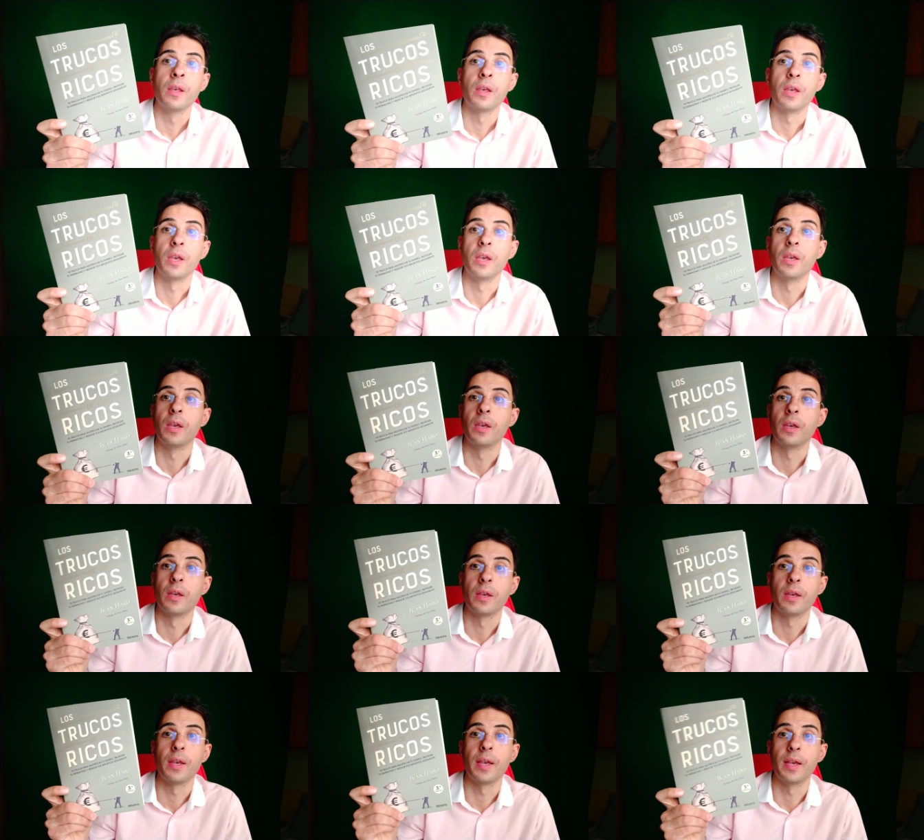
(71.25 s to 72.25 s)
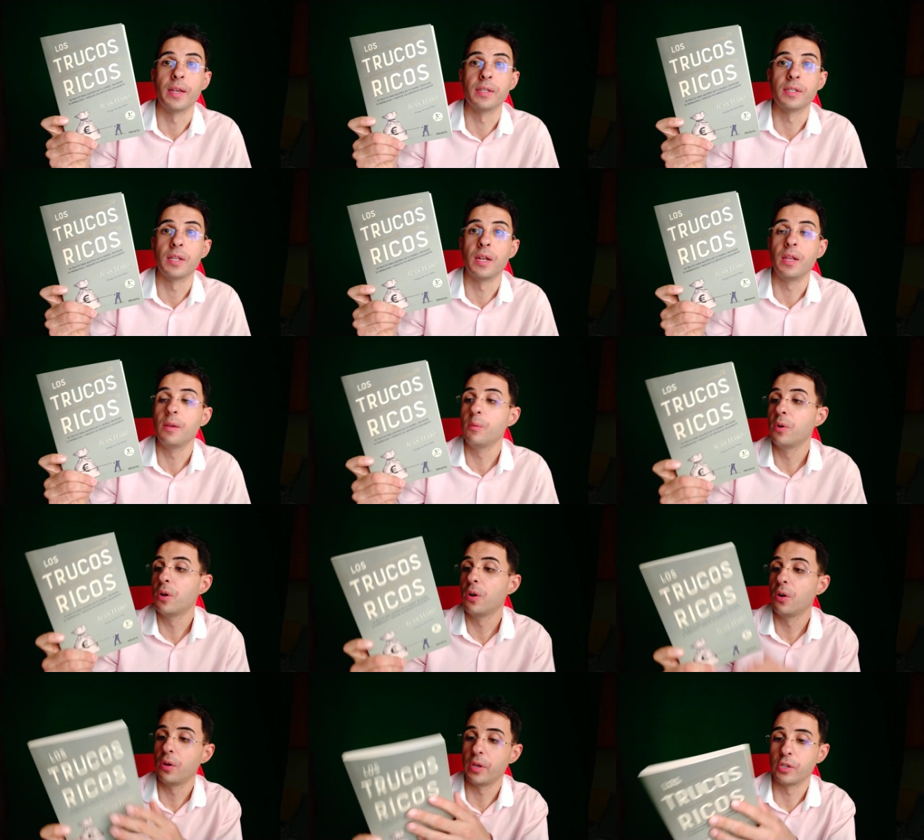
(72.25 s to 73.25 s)
Eh, este
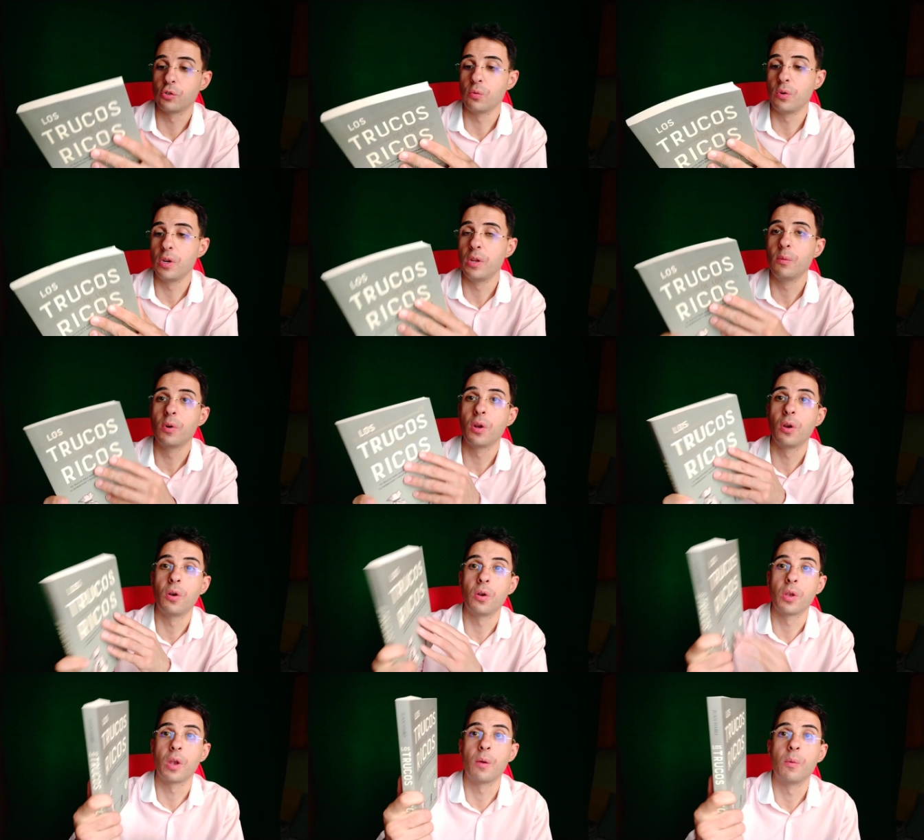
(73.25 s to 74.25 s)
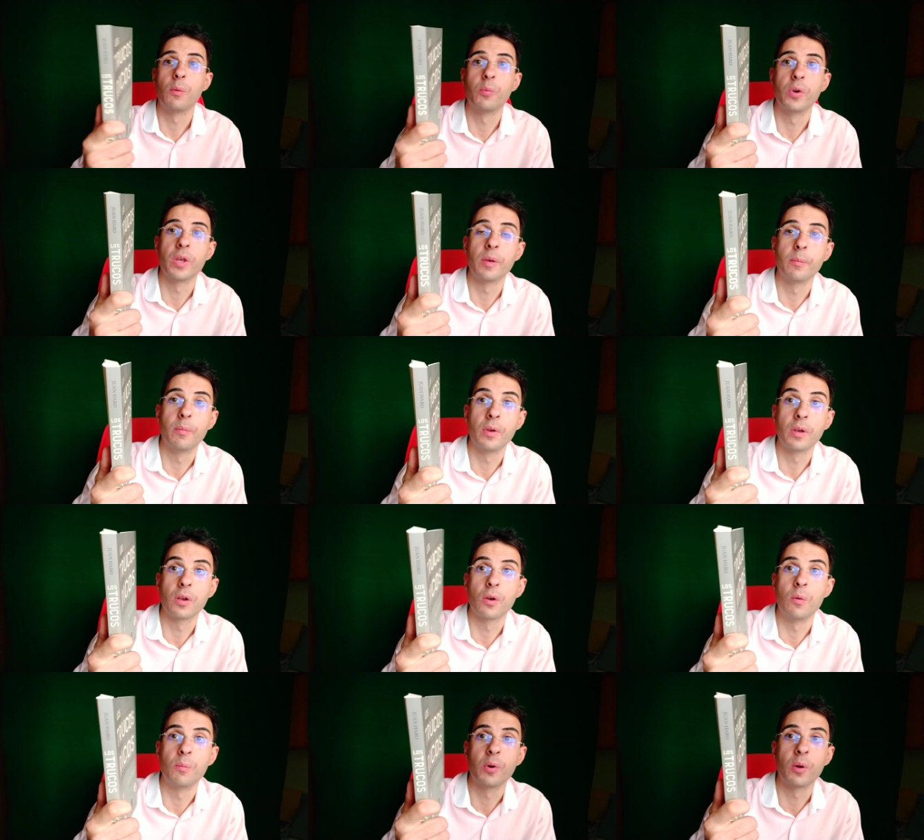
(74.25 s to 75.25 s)
libro es un libro que, como puedes
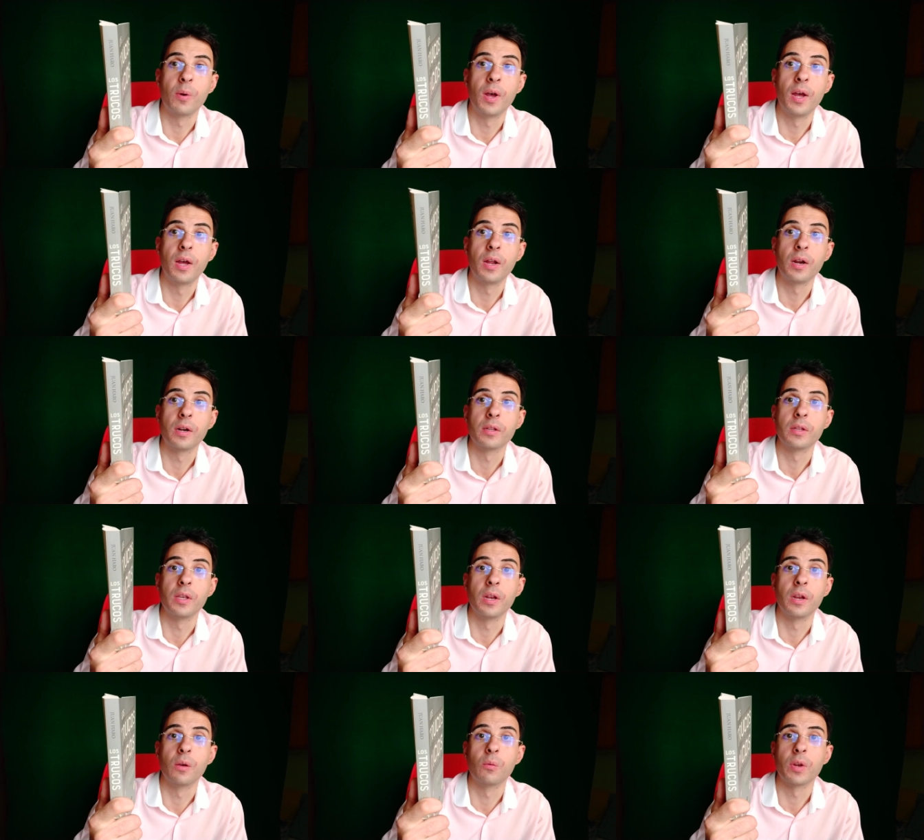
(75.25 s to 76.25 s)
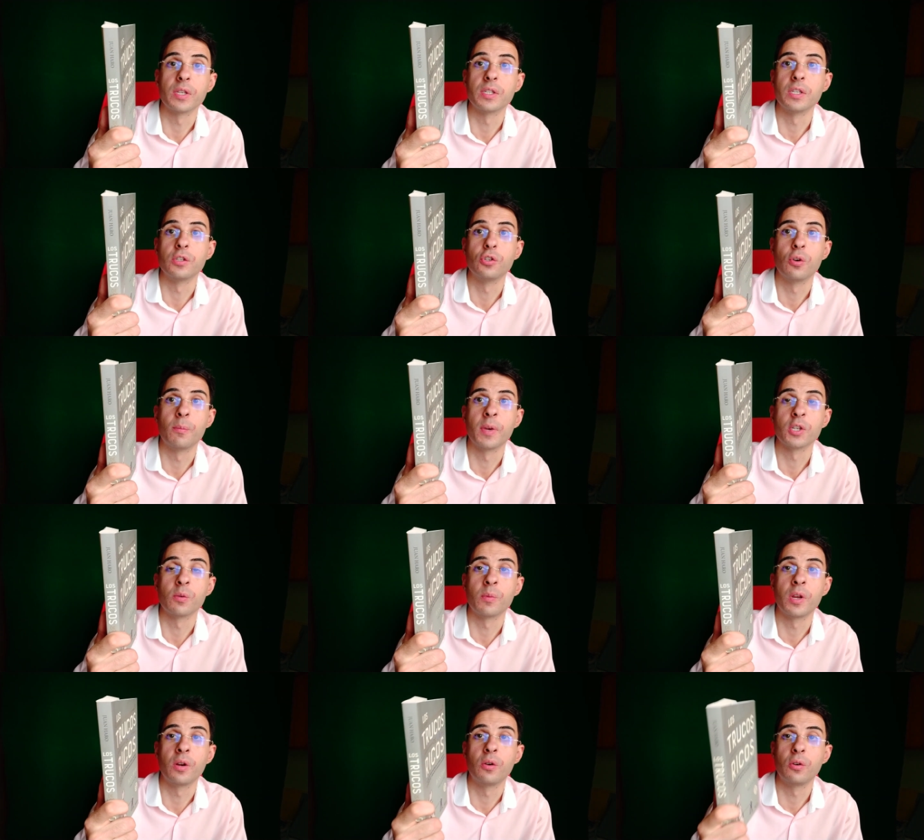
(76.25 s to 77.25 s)
comprobar, tiene una extensión más o
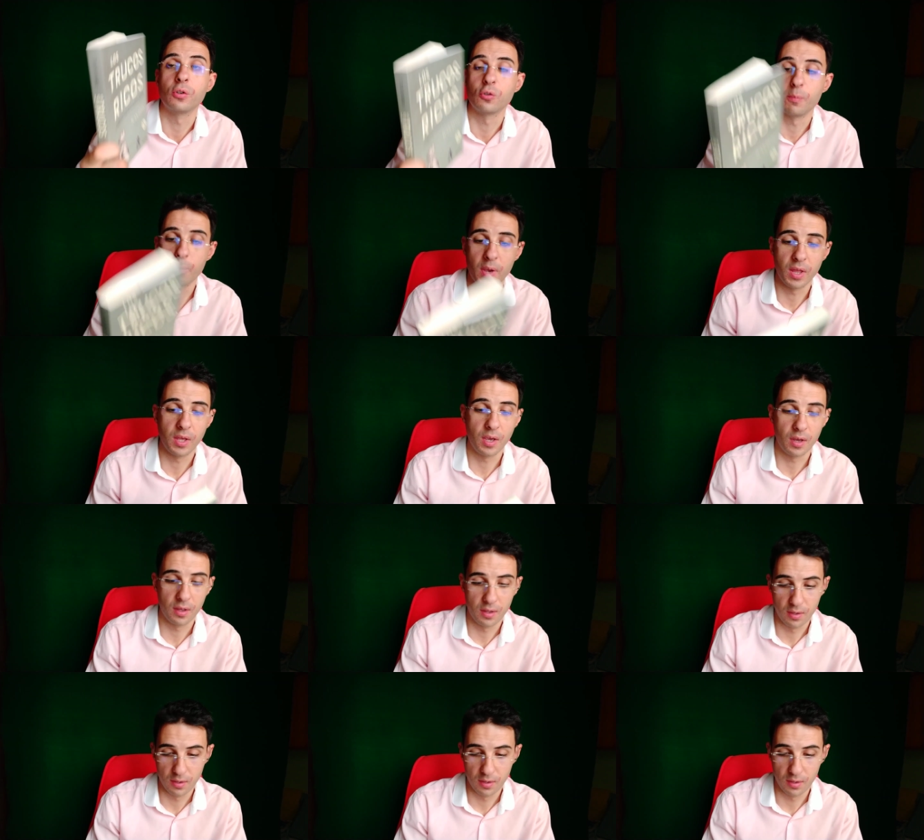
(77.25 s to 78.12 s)
menos media.